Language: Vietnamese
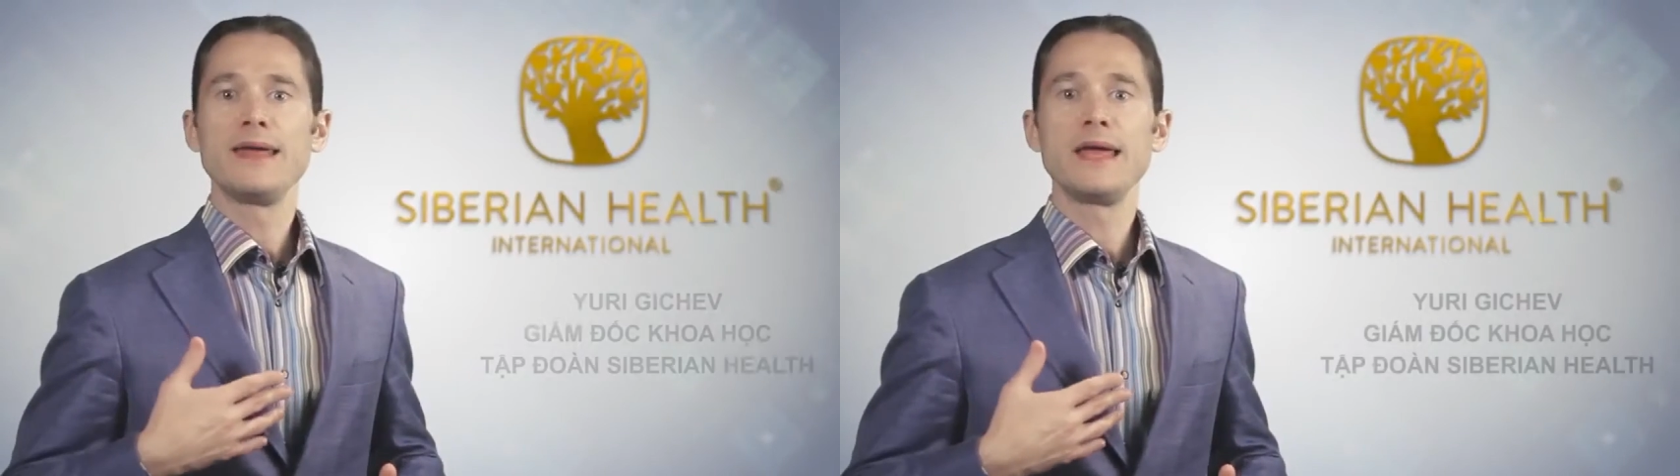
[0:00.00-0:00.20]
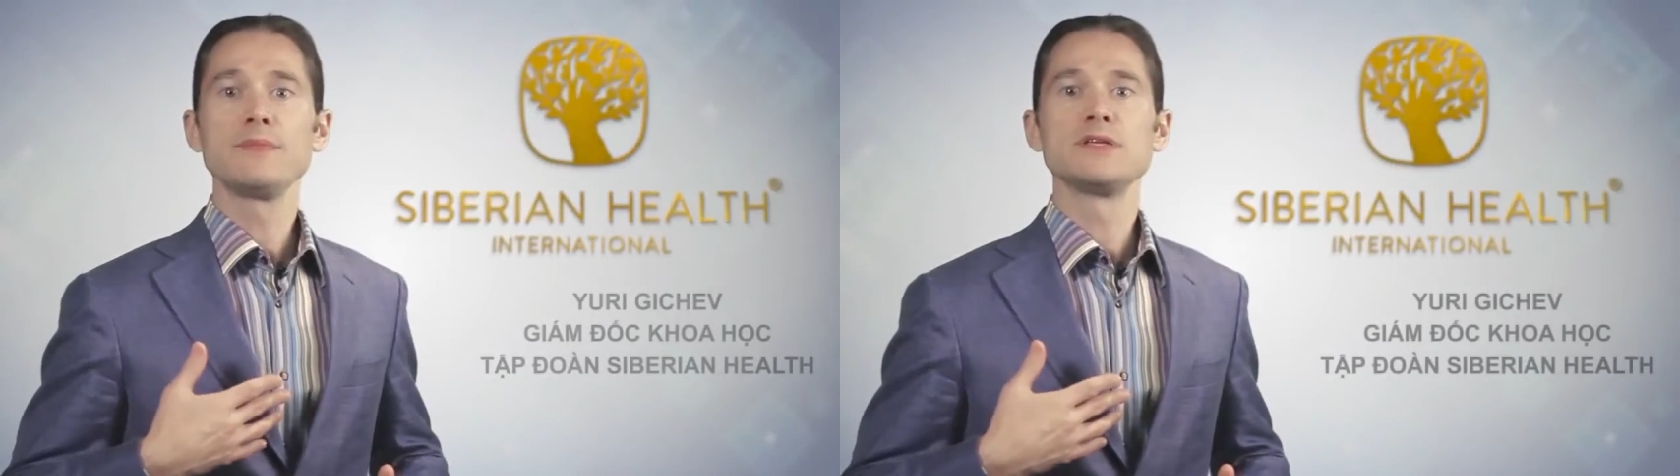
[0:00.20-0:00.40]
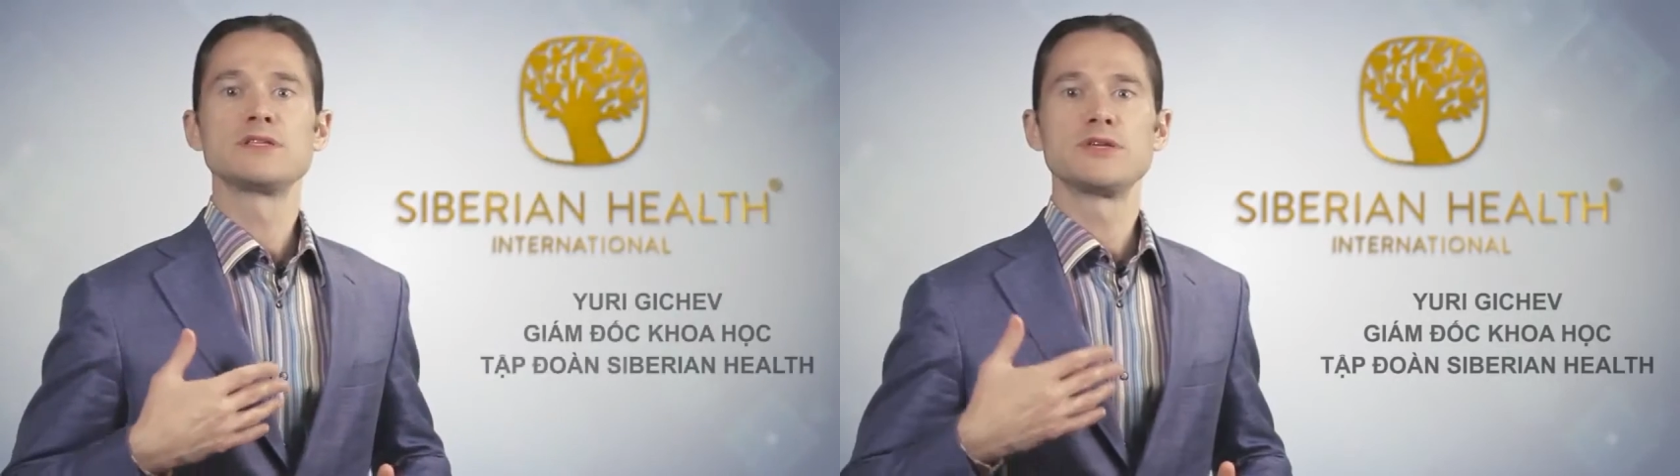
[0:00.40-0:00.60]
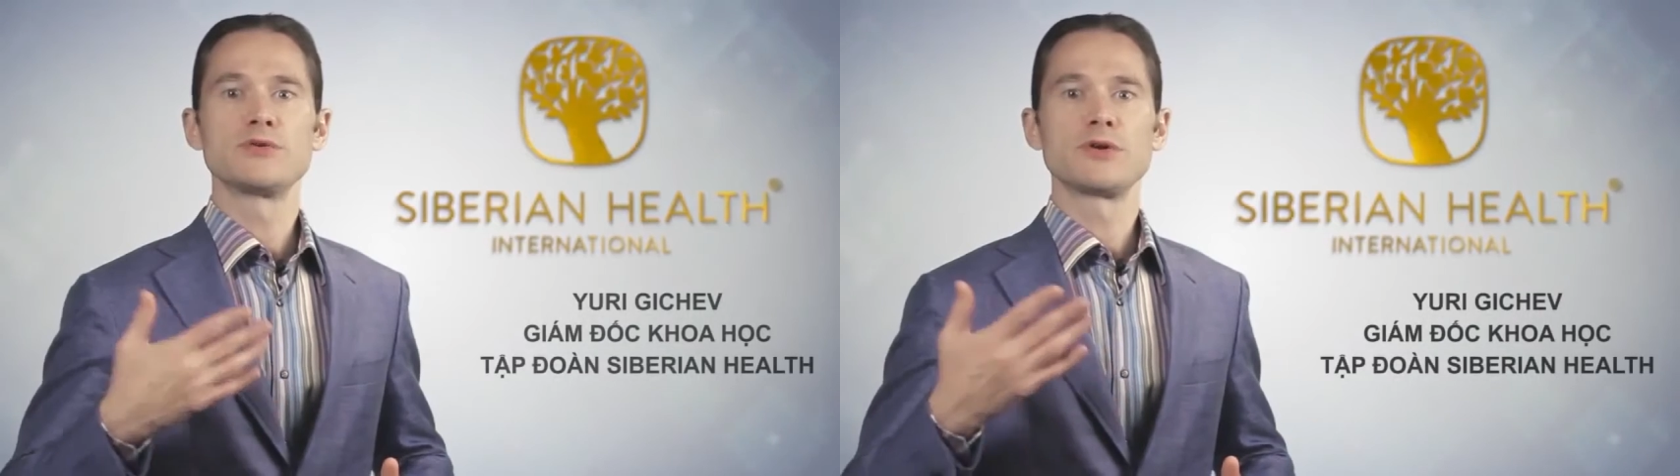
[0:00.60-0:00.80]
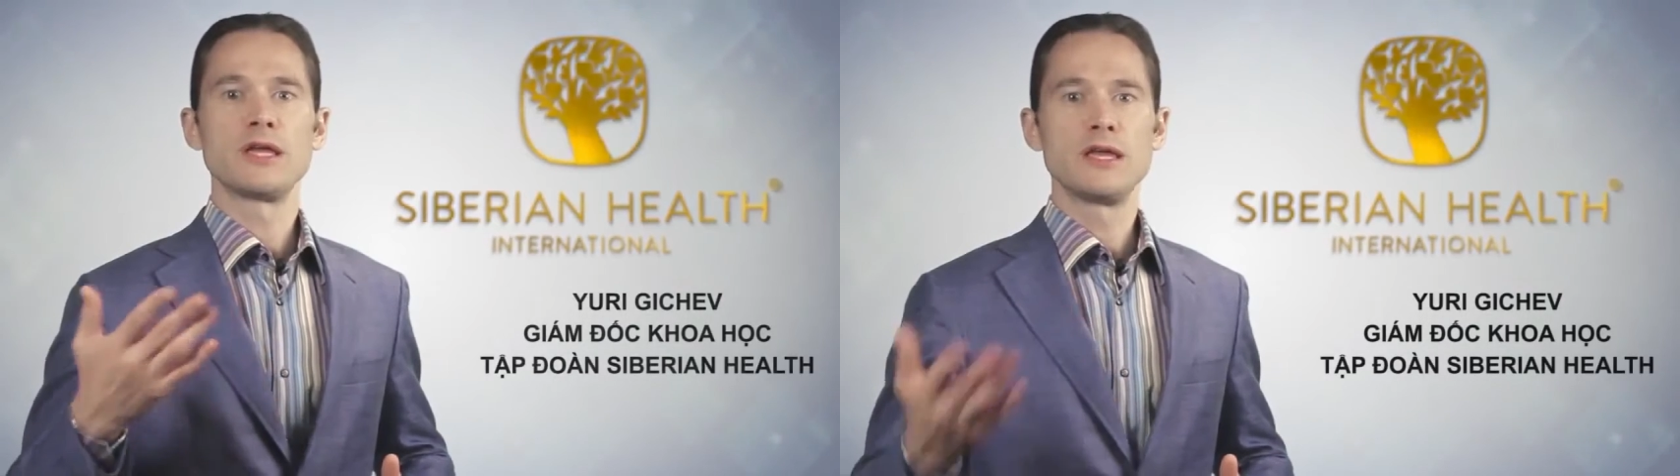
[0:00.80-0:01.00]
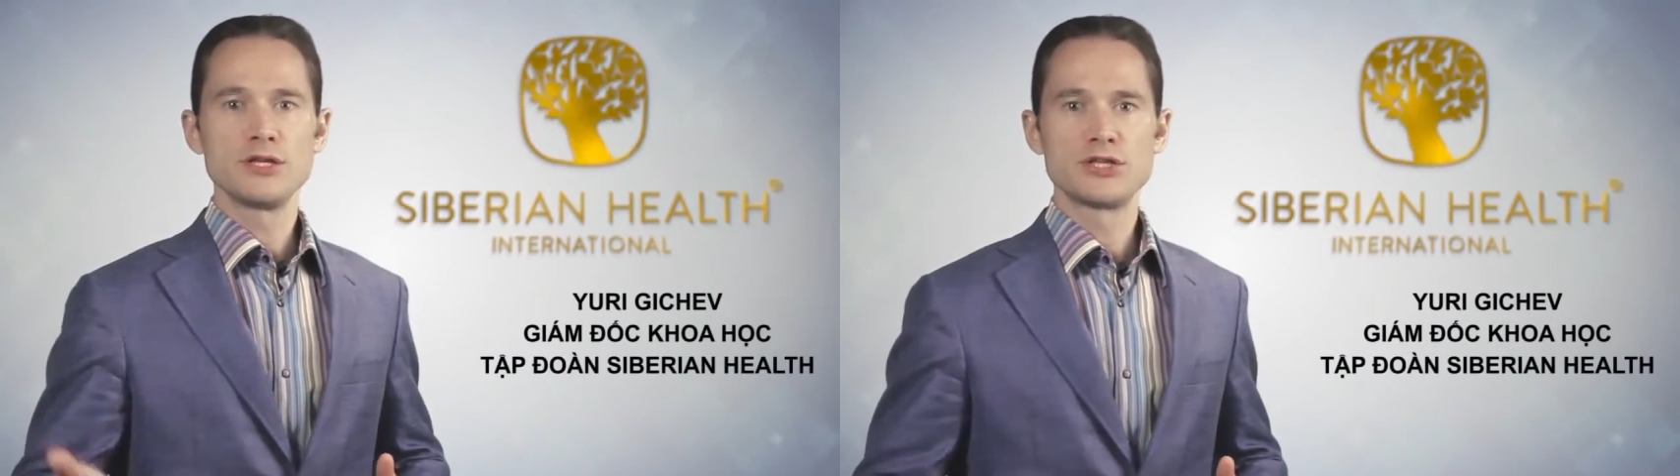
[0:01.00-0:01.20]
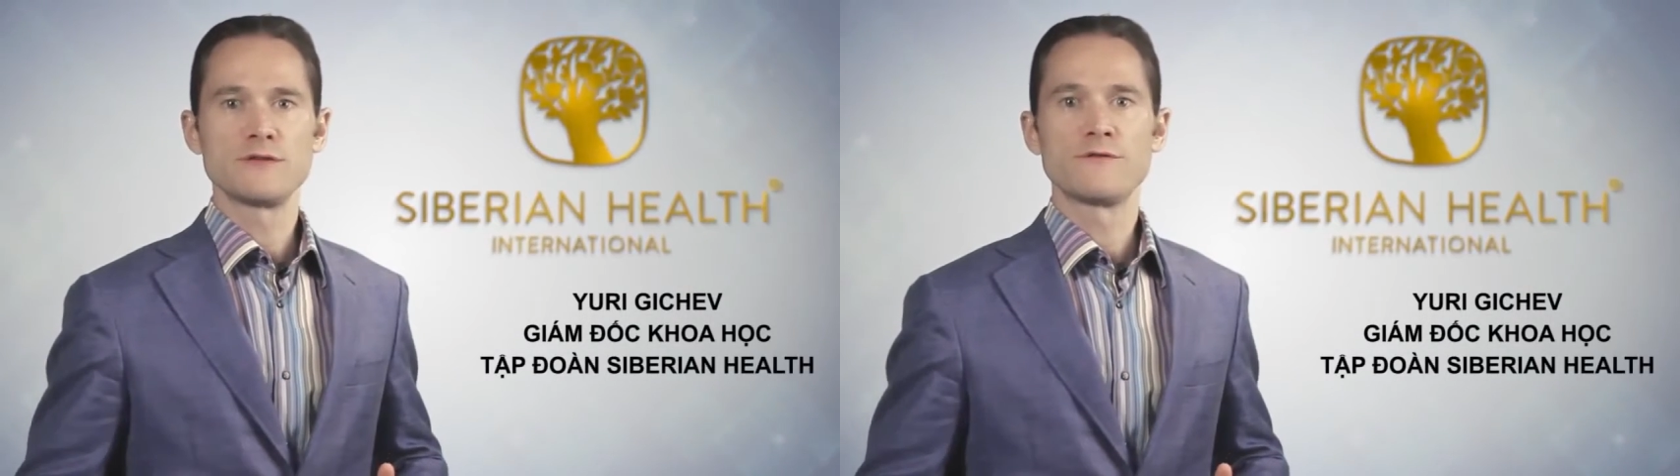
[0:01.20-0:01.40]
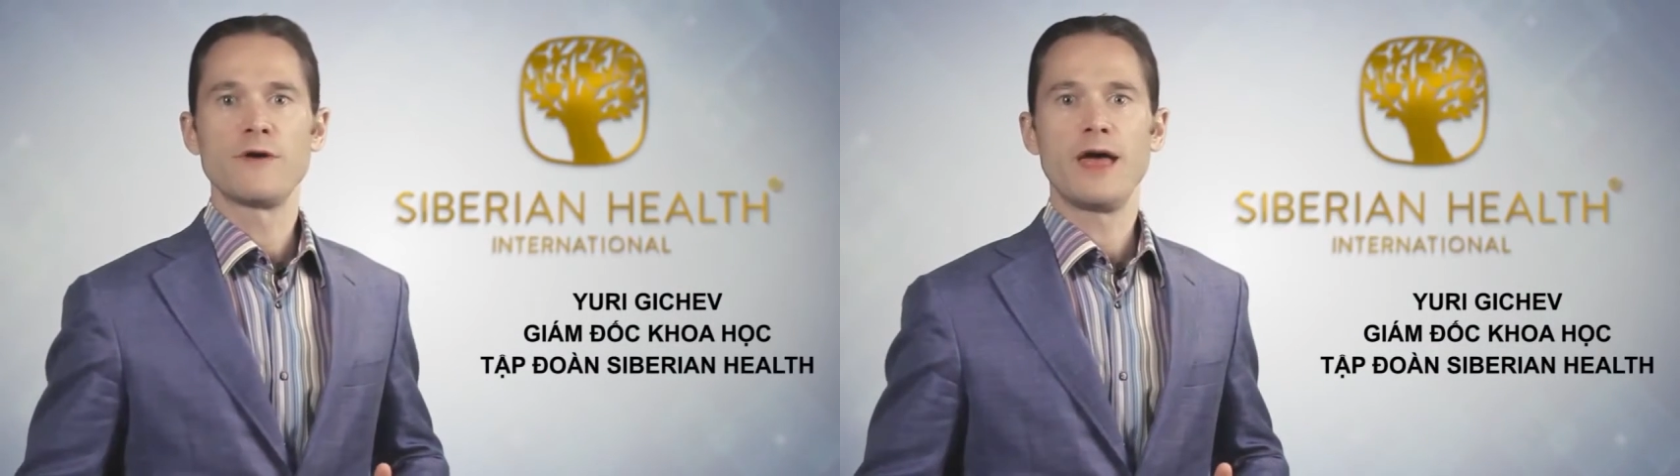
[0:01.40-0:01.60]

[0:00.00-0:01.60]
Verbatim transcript: Tôi tên là Yuri Gichev,